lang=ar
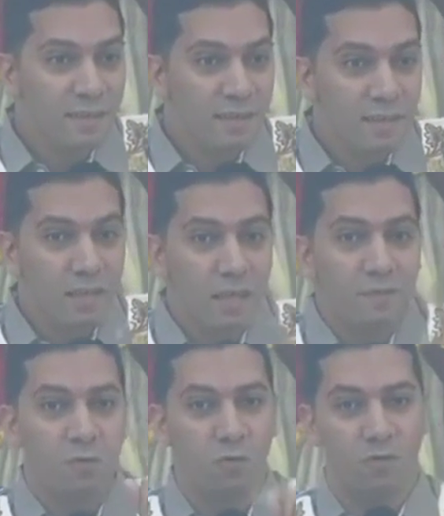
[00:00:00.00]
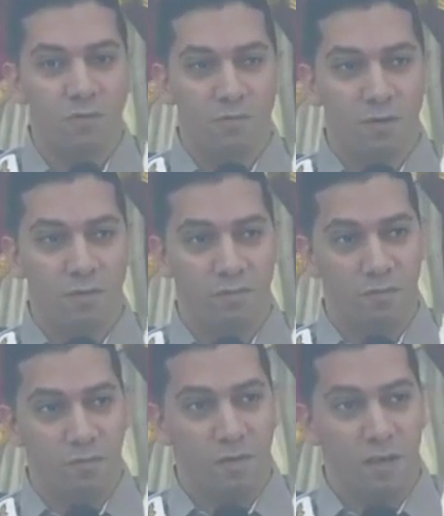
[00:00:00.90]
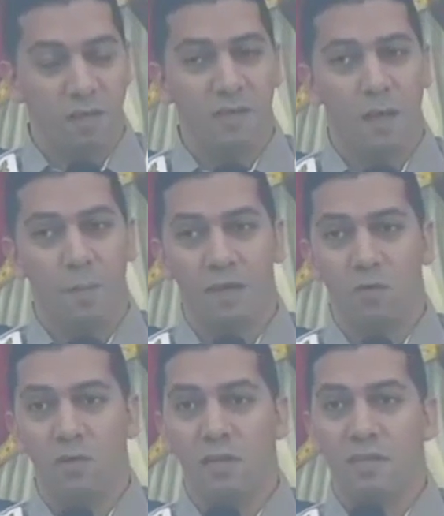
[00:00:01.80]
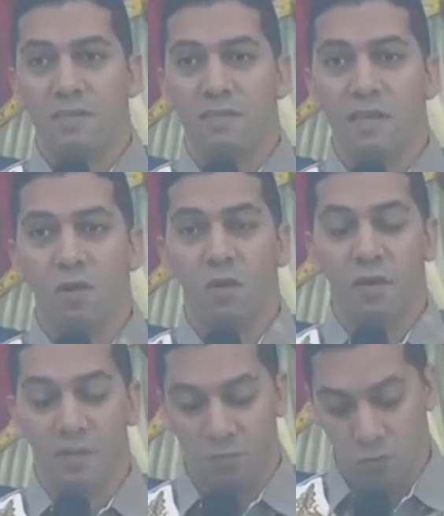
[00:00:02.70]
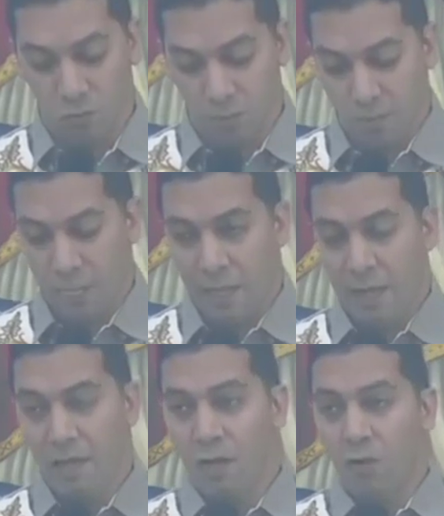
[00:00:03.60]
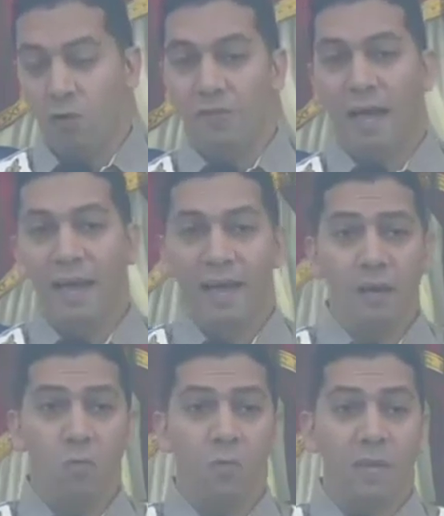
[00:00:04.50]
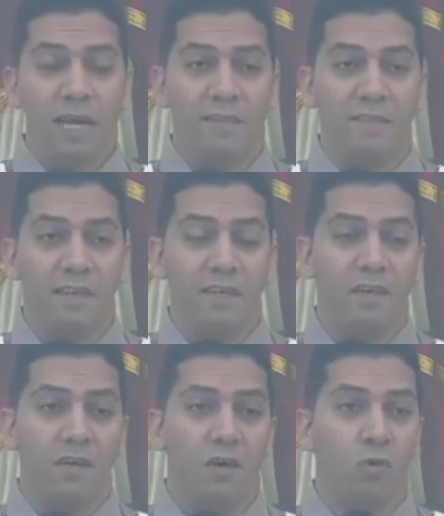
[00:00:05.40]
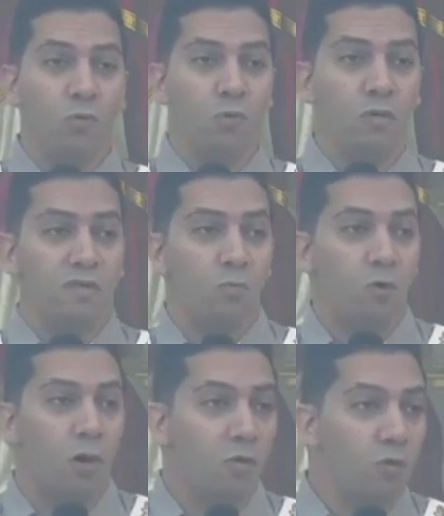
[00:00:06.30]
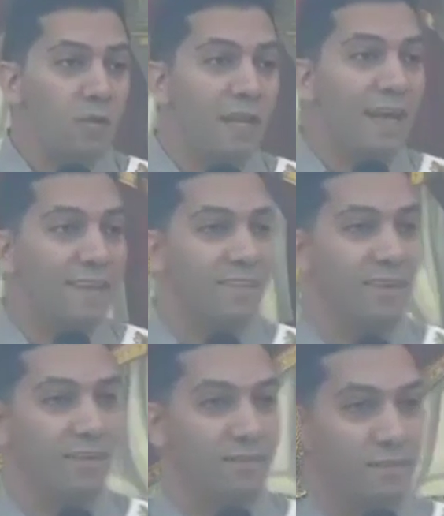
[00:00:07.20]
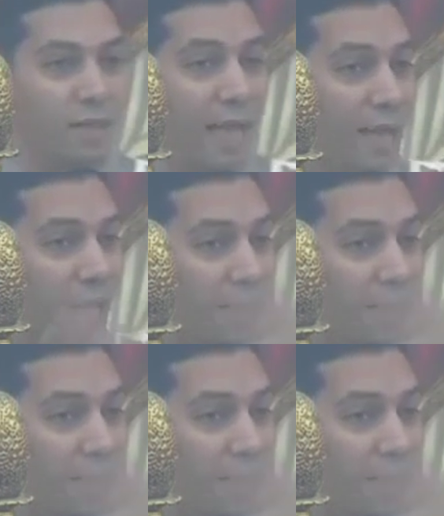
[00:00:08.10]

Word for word: نفسه برافو أصعب عدو للإنسان هو نفسه وفي الحياة عموما عندنا قانون اسمه قانون الأذى ده